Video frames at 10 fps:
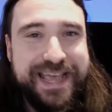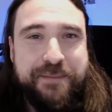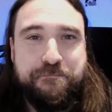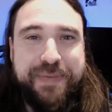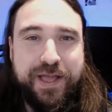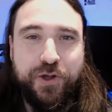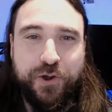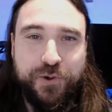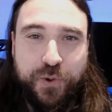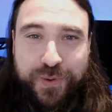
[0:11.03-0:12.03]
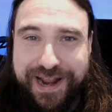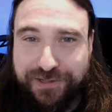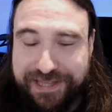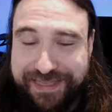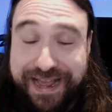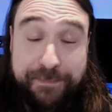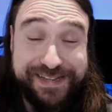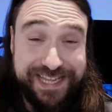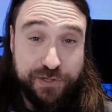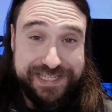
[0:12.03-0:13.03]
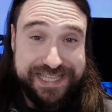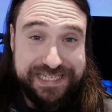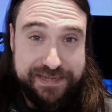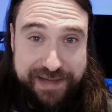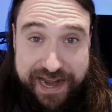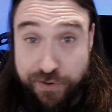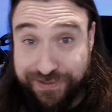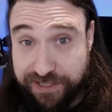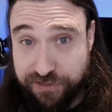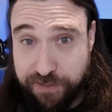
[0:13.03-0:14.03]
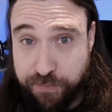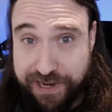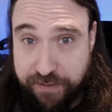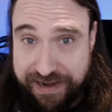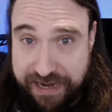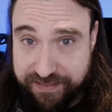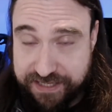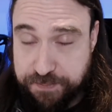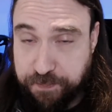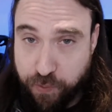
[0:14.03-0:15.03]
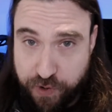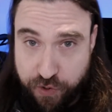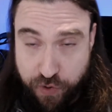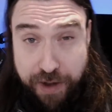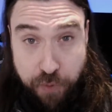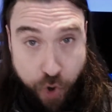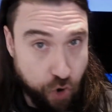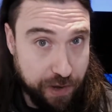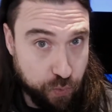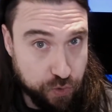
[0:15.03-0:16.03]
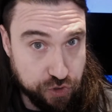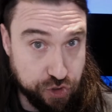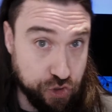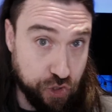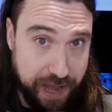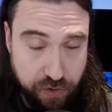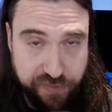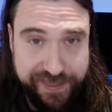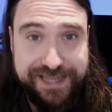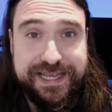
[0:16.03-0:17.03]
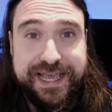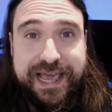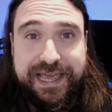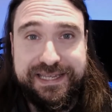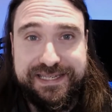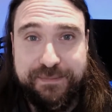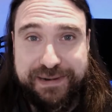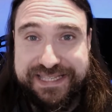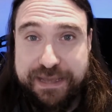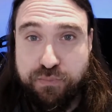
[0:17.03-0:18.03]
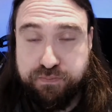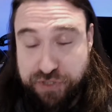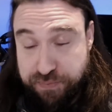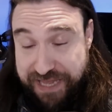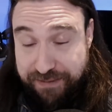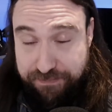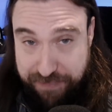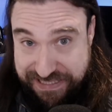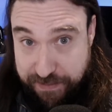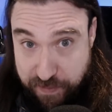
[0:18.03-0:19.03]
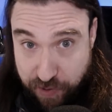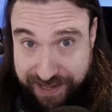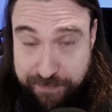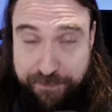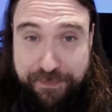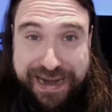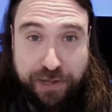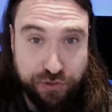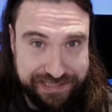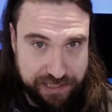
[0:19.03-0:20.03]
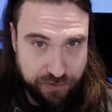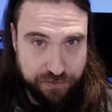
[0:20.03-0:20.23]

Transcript: Vengo con una noticia que ha pasado esta semana, no he tenido tiempo de grabarla antes, pero bueno, a lo mejor algunos no la conocéis y siempre está, pues bien, pasarme por aquí para contarlo.